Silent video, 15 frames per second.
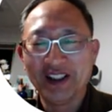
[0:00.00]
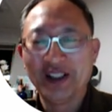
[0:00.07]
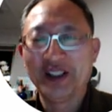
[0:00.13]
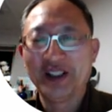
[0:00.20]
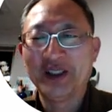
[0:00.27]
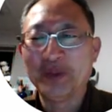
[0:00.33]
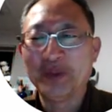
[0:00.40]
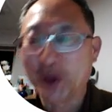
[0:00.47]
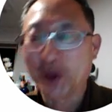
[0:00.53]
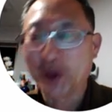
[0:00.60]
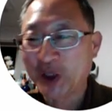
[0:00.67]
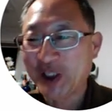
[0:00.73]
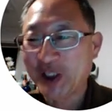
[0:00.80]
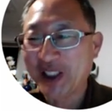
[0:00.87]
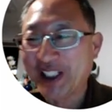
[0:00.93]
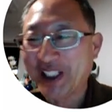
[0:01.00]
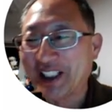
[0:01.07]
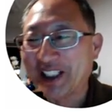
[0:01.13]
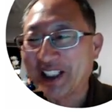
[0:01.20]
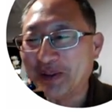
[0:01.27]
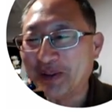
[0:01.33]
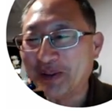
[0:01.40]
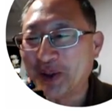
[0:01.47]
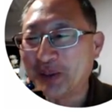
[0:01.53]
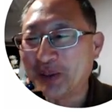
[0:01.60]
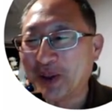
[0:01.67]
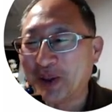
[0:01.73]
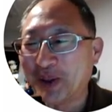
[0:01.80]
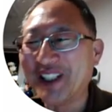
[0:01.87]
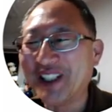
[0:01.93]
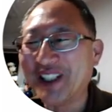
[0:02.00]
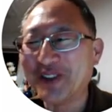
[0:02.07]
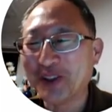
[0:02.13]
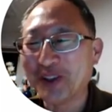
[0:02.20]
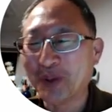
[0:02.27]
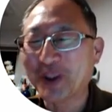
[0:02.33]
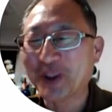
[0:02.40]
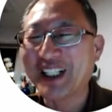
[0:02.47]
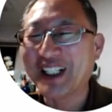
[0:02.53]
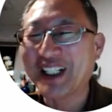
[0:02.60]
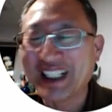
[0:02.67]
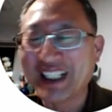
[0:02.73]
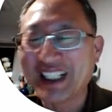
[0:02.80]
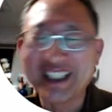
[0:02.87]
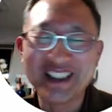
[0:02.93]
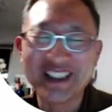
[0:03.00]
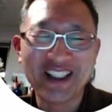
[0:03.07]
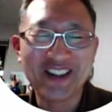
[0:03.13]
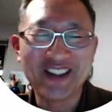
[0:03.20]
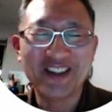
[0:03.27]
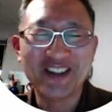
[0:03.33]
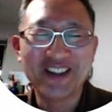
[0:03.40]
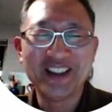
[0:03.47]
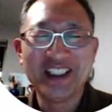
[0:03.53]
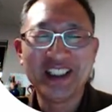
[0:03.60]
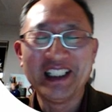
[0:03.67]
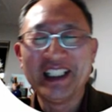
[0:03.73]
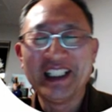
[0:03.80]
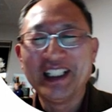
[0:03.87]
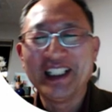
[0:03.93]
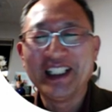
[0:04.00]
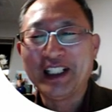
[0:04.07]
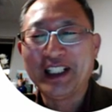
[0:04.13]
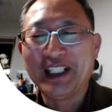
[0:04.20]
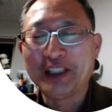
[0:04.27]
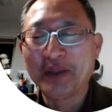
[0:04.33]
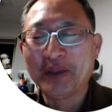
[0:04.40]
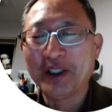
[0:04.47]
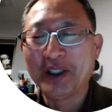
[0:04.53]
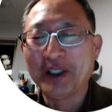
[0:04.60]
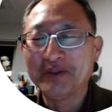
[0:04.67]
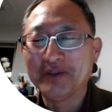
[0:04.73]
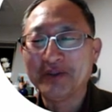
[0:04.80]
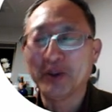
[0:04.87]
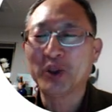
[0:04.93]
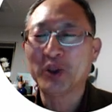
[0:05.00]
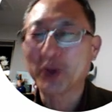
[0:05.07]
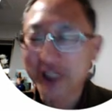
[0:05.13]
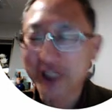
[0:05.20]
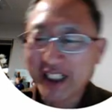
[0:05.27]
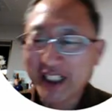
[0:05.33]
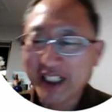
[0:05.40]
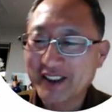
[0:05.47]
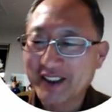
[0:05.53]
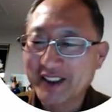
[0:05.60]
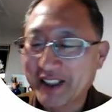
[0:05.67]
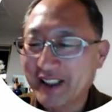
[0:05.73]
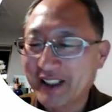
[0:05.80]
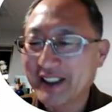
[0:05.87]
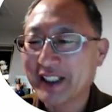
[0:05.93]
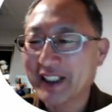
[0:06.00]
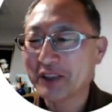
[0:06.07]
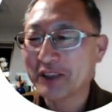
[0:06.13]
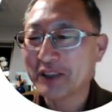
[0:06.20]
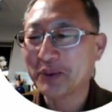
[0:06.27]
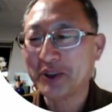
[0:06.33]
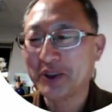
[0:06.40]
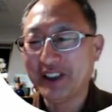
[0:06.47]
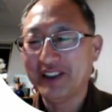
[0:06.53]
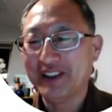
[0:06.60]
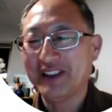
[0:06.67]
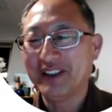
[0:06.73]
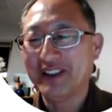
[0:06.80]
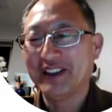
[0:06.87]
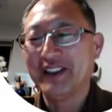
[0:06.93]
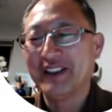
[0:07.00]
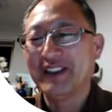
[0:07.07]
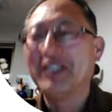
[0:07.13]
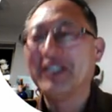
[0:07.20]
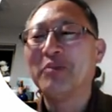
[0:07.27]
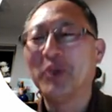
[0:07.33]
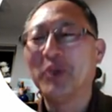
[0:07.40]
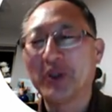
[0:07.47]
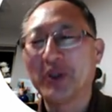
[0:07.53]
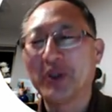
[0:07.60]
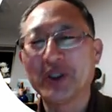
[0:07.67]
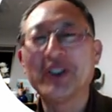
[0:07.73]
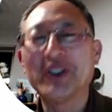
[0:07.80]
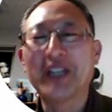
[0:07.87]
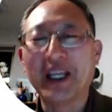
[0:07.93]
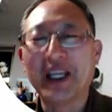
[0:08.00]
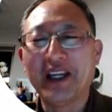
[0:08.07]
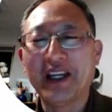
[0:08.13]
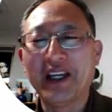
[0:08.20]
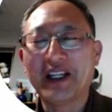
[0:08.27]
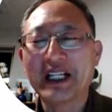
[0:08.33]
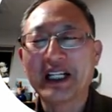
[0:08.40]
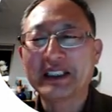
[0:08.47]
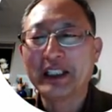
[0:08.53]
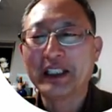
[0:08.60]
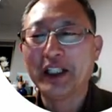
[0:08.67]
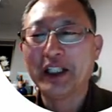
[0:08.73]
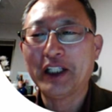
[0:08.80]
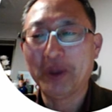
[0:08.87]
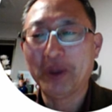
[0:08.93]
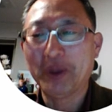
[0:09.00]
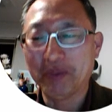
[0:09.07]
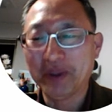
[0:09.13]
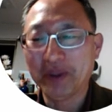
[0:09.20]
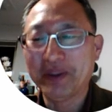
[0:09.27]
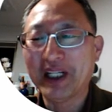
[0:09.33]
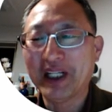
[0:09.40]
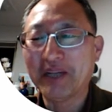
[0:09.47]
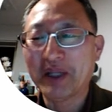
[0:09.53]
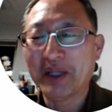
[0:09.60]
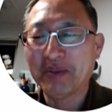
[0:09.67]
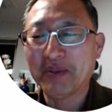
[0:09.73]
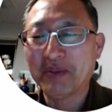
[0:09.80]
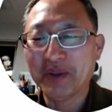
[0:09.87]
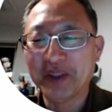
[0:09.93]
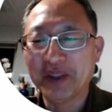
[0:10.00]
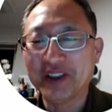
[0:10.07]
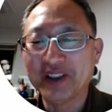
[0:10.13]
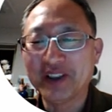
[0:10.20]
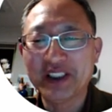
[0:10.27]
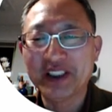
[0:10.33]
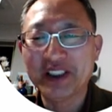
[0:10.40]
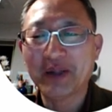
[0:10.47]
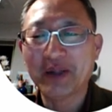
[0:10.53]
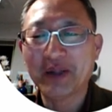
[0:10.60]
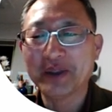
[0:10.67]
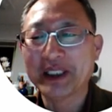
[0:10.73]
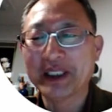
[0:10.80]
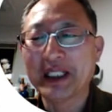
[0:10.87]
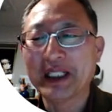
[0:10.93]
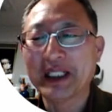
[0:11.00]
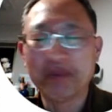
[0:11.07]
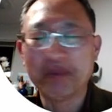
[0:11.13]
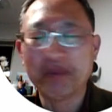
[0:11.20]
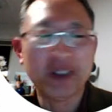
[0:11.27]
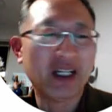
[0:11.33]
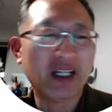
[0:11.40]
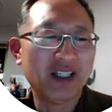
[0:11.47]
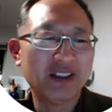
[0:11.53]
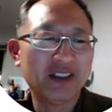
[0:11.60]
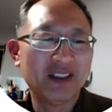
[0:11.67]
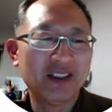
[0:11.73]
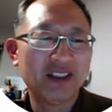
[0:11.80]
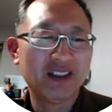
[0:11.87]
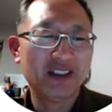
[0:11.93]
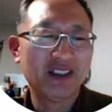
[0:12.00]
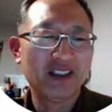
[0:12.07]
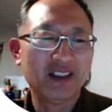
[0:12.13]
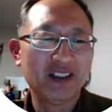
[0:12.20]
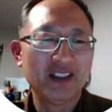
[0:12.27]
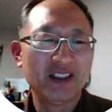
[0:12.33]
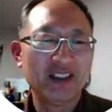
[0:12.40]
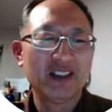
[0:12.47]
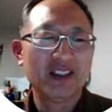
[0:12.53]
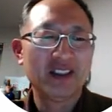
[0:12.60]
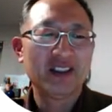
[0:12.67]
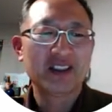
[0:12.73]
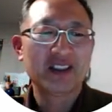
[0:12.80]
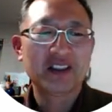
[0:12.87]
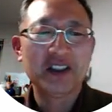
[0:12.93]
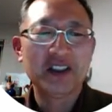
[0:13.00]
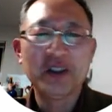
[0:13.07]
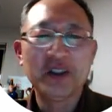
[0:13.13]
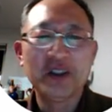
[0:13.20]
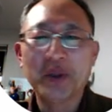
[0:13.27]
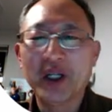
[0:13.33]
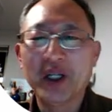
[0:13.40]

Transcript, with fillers: 뭐 지식인한테 물어보지 우리 포털 사이트예요. 아니면 뭐 도서관에서 책을 찾아보지 뭐 등등의 각자의 비법이나 방법이 있으시리라고 생각합니다. 그런데 우리가